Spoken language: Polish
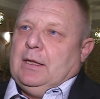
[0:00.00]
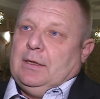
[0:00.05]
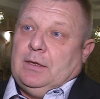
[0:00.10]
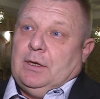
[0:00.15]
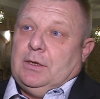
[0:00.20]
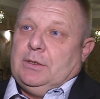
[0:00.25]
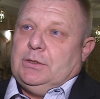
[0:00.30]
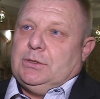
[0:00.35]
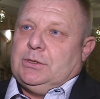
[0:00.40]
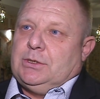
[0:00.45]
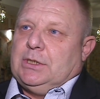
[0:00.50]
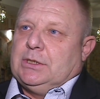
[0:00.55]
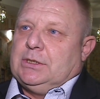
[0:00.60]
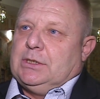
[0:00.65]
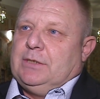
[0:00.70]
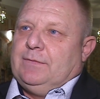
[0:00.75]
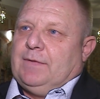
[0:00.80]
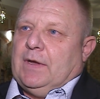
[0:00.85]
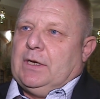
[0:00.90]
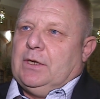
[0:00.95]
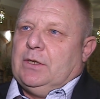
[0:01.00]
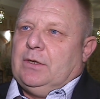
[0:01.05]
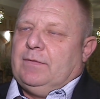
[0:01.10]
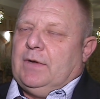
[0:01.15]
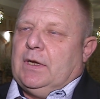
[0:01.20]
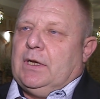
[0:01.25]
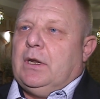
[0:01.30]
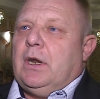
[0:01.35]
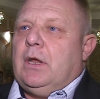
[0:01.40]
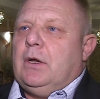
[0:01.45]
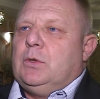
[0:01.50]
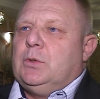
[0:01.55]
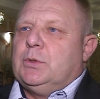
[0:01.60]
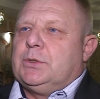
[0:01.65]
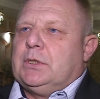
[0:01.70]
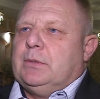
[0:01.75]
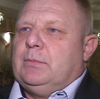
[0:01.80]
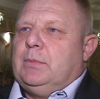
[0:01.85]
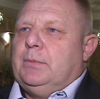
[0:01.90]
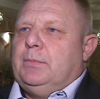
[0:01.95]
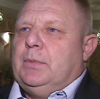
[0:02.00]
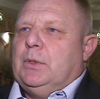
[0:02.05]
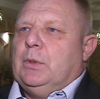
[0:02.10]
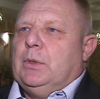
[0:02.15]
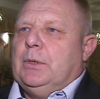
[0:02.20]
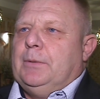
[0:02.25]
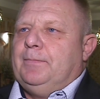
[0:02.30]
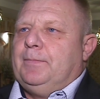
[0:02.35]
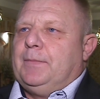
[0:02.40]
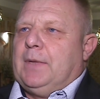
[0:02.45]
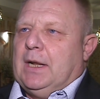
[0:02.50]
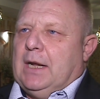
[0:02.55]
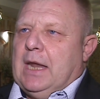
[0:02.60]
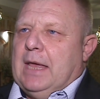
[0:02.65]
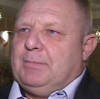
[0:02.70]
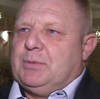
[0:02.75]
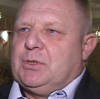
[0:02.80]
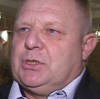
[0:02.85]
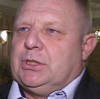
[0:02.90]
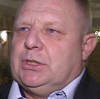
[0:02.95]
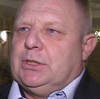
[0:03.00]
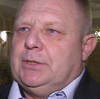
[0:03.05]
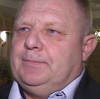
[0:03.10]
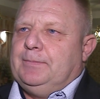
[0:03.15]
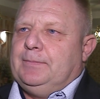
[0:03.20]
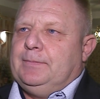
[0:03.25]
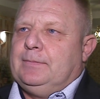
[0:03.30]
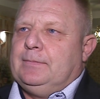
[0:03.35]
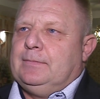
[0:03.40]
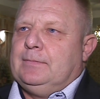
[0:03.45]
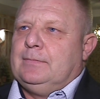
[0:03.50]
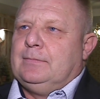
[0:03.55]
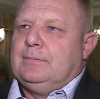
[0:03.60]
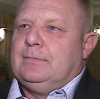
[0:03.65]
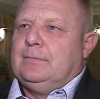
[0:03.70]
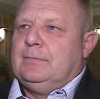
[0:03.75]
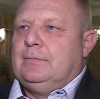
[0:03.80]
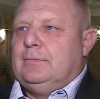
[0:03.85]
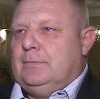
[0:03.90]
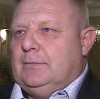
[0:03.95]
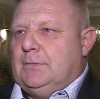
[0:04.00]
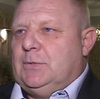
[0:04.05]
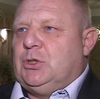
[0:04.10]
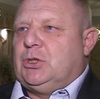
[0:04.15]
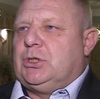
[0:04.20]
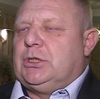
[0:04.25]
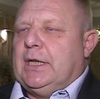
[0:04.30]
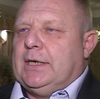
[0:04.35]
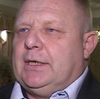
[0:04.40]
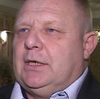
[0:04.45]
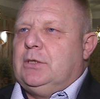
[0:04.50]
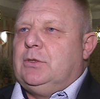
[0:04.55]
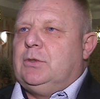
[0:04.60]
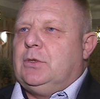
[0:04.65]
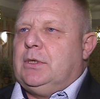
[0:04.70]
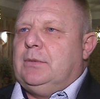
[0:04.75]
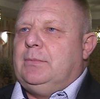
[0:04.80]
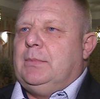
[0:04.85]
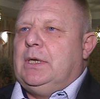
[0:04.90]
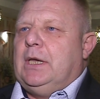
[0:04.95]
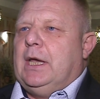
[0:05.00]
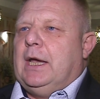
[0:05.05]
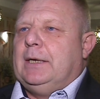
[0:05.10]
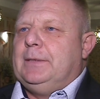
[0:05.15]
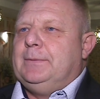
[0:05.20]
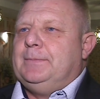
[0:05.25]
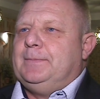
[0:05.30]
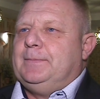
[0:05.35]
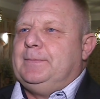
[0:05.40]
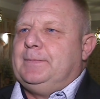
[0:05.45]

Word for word: no i szczęśliwego nowego roku, żeby był lepszy, niż ten, który mija.